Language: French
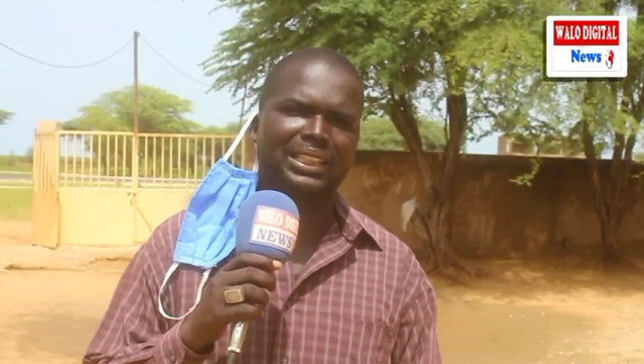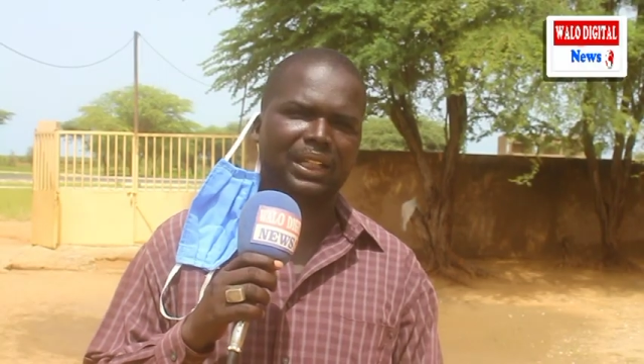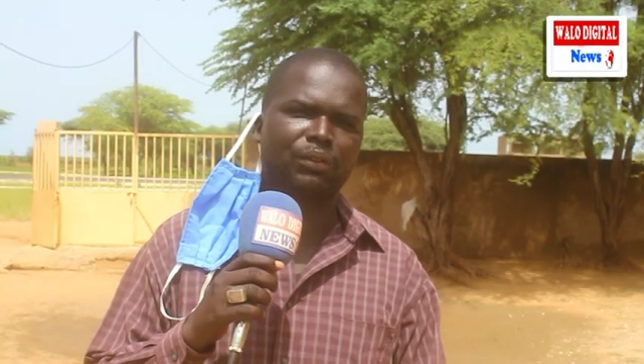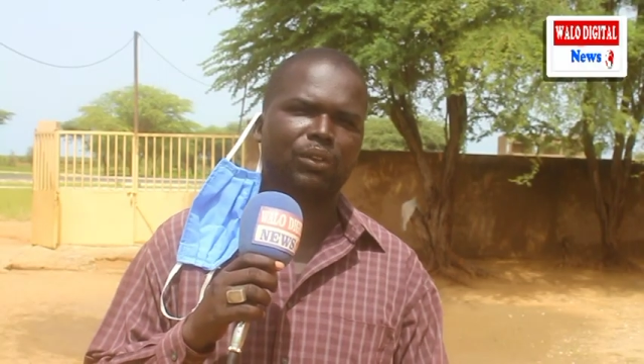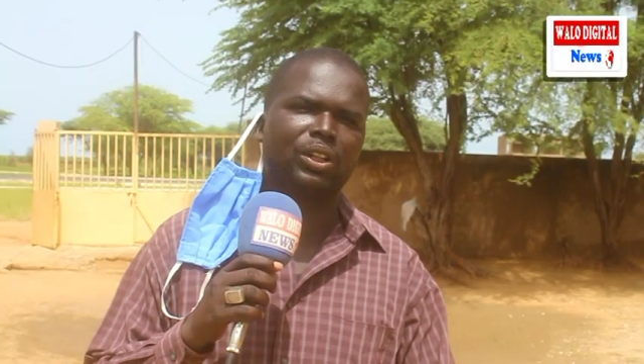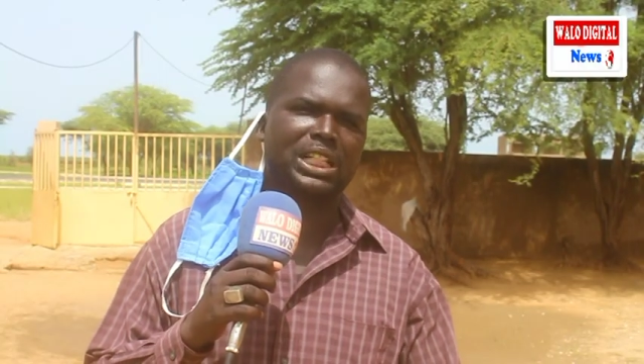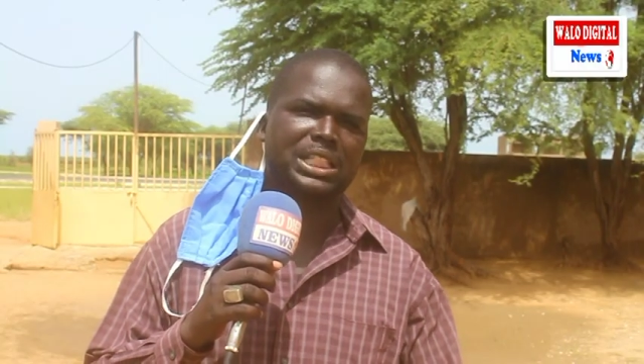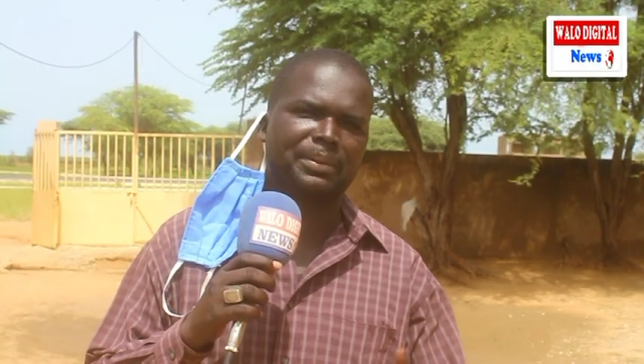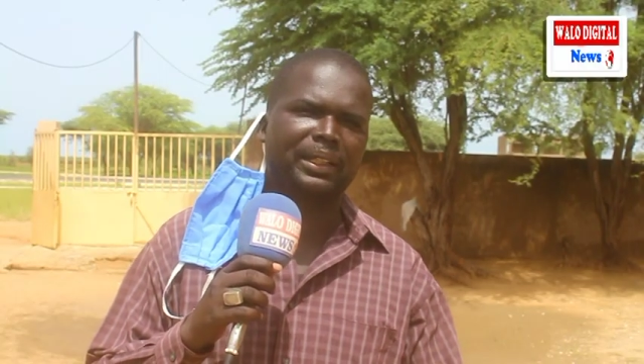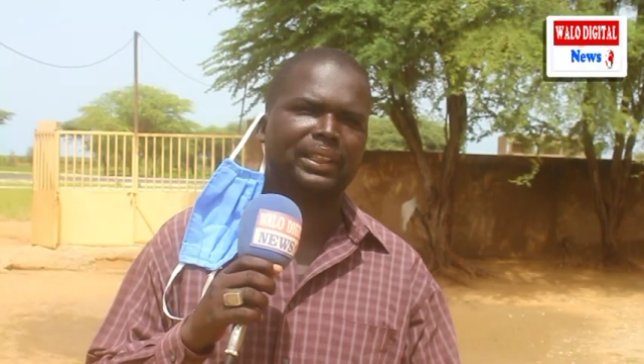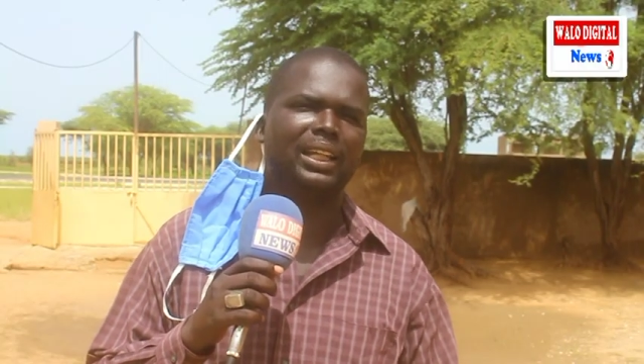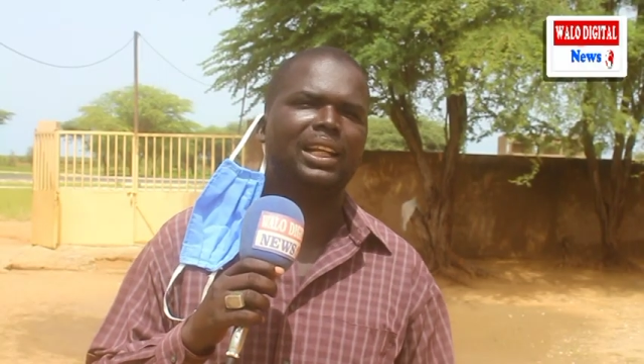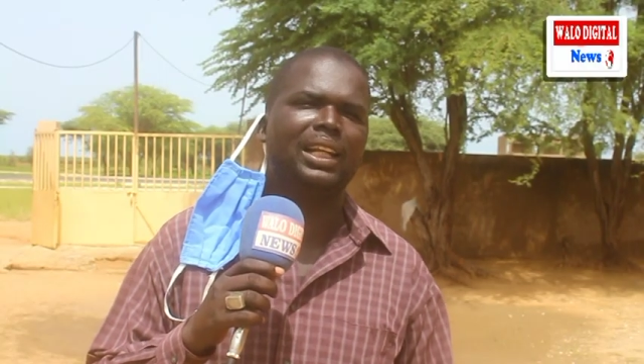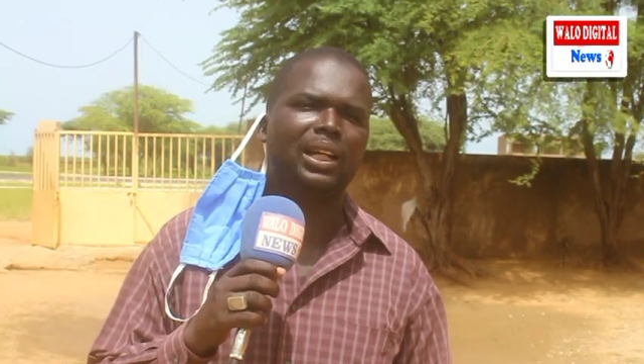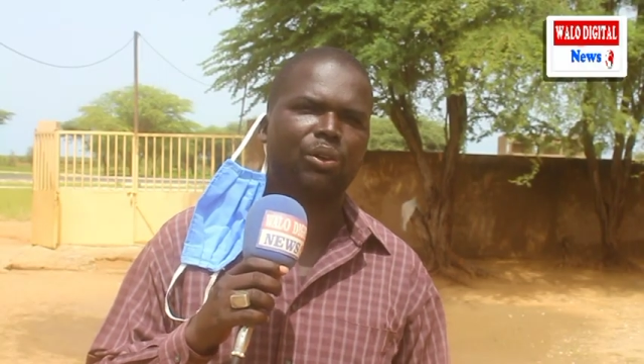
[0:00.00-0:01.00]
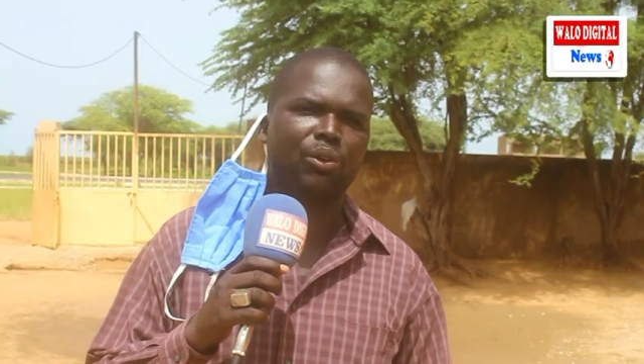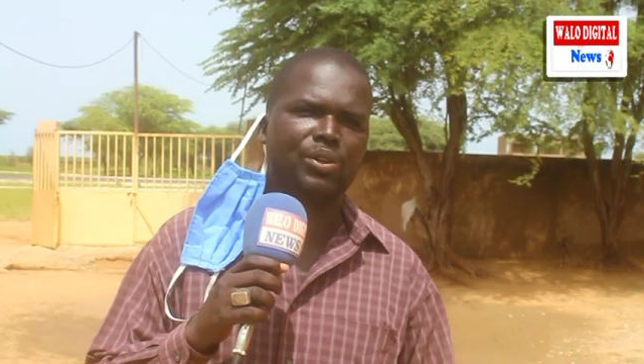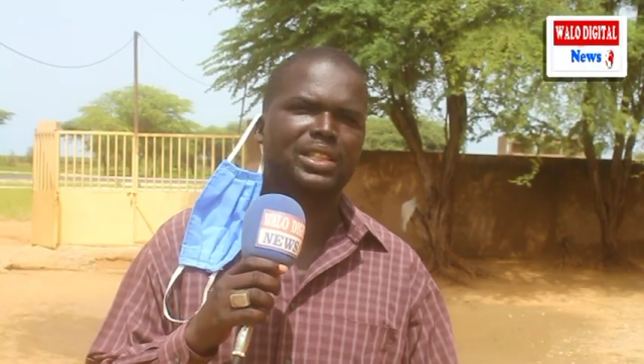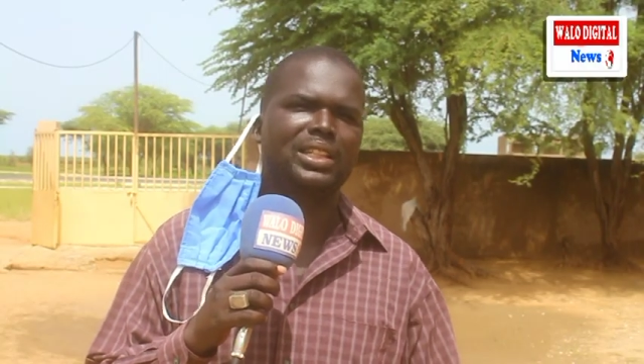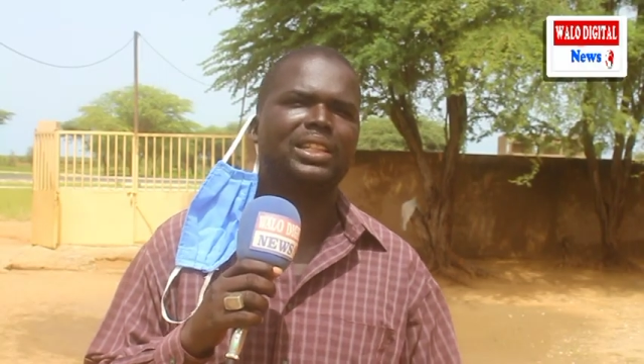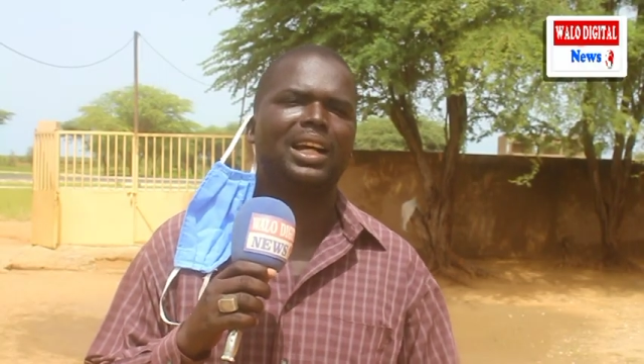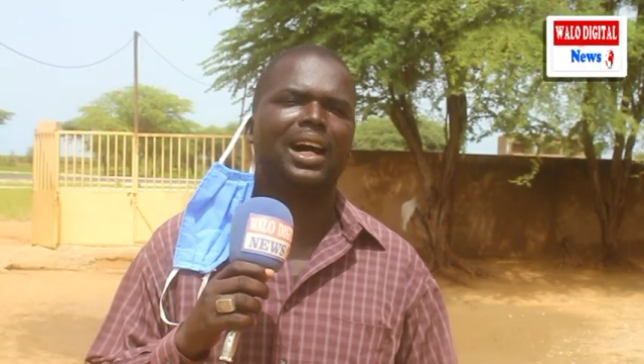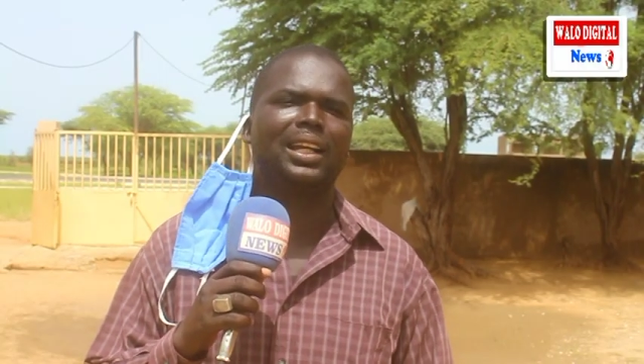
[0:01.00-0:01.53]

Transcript: élèves ont respecté les consignes